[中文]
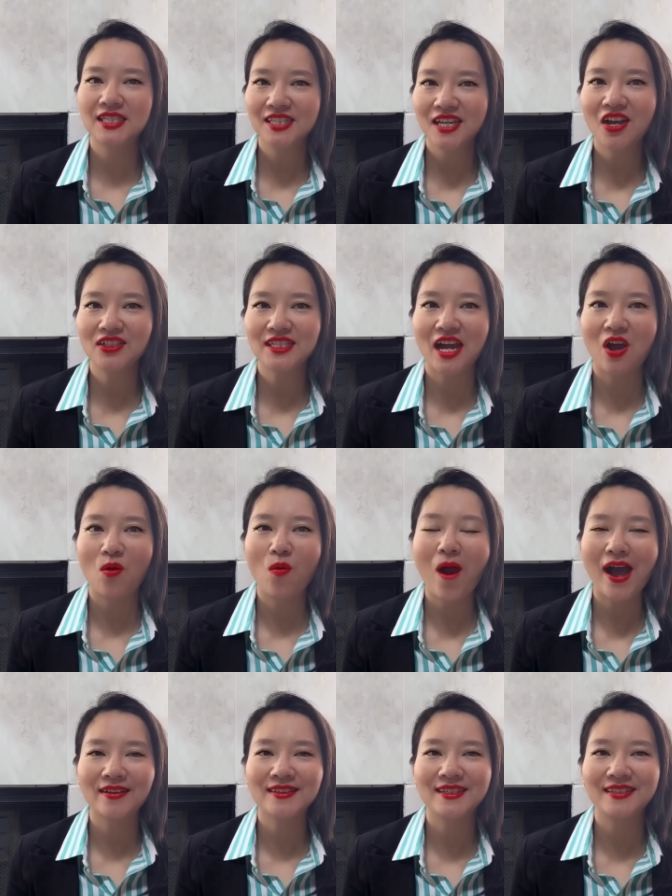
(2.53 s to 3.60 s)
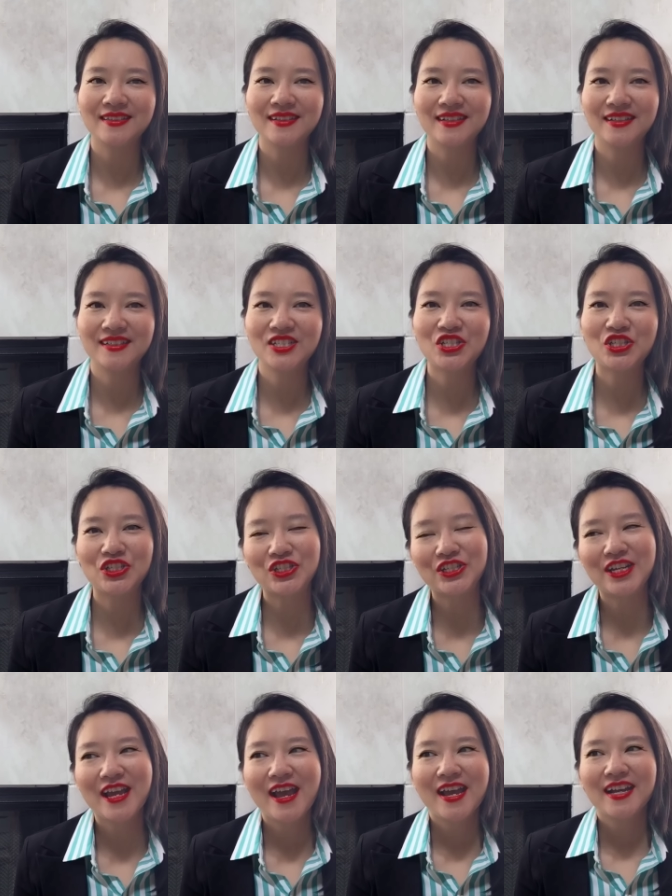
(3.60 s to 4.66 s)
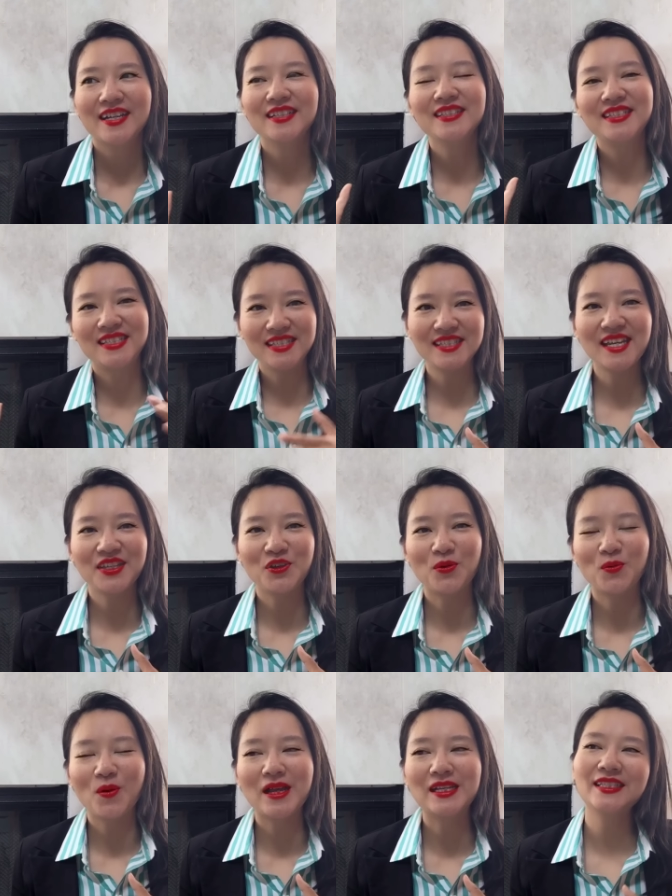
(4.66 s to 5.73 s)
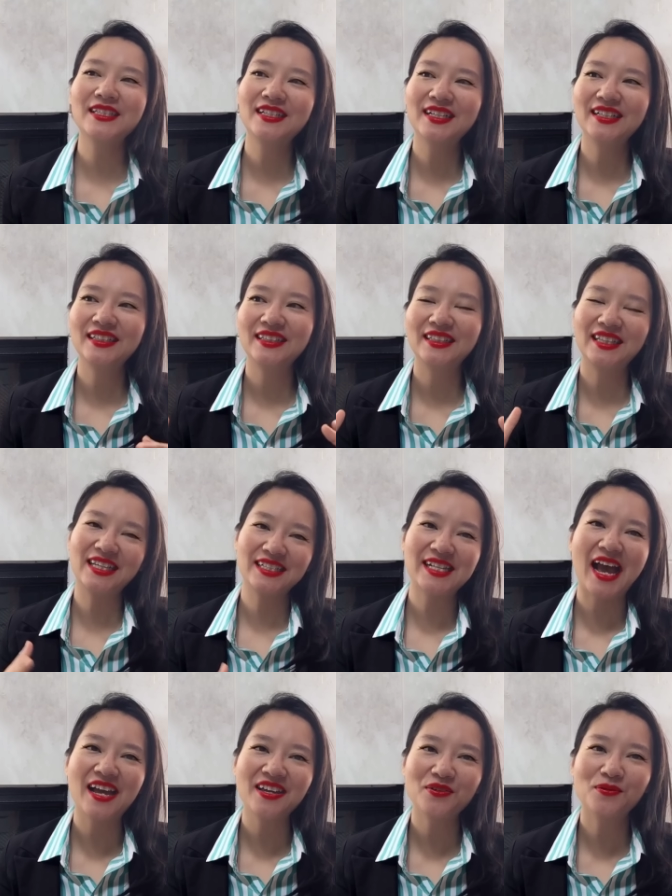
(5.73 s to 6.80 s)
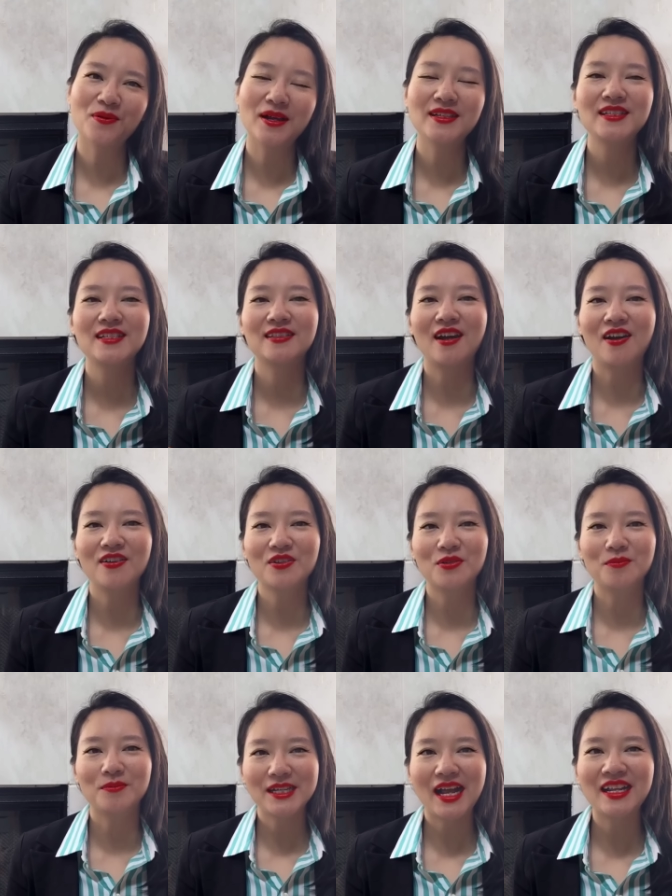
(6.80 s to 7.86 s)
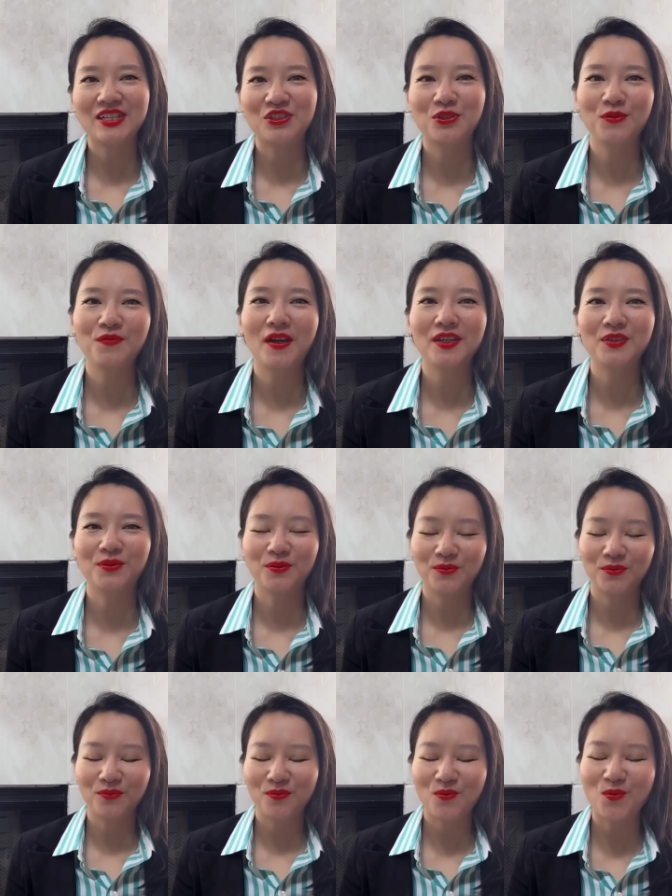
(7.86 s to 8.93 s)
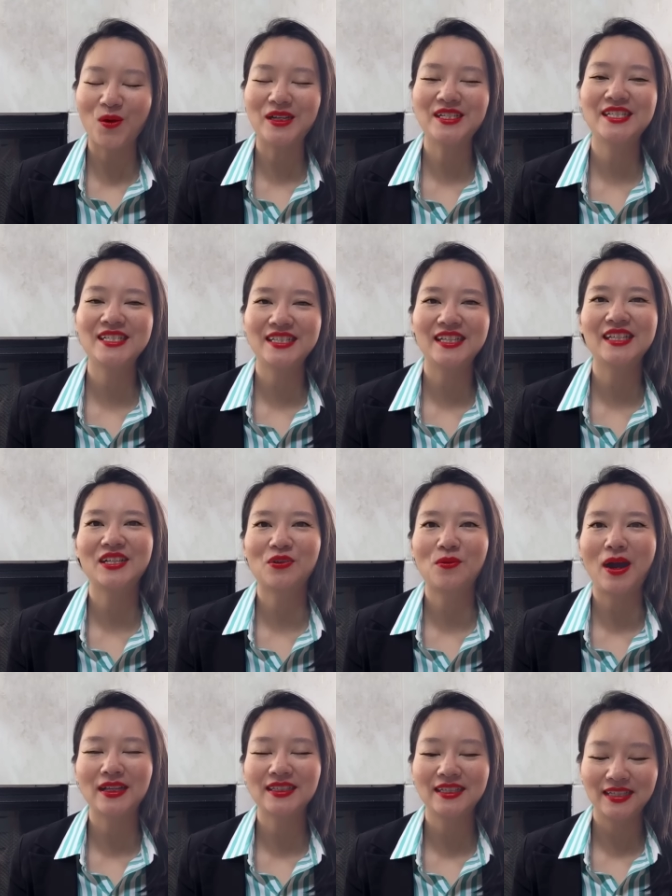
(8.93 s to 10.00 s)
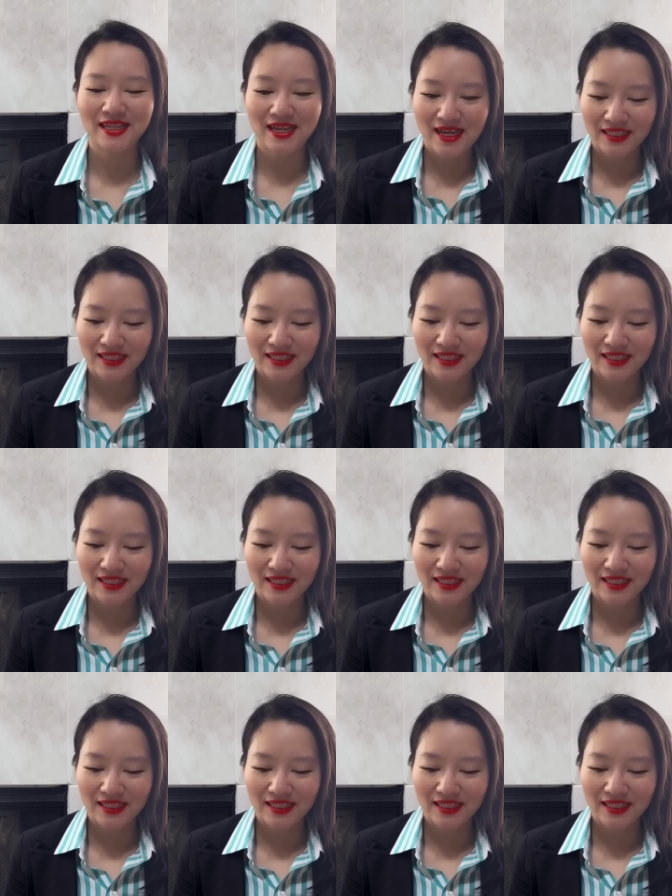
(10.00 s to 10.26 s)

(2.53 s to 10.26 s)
今天要讲的话题呢是跟极简有关系，跟理财有关系，然后跟我们家里厨房有关系的一个话题。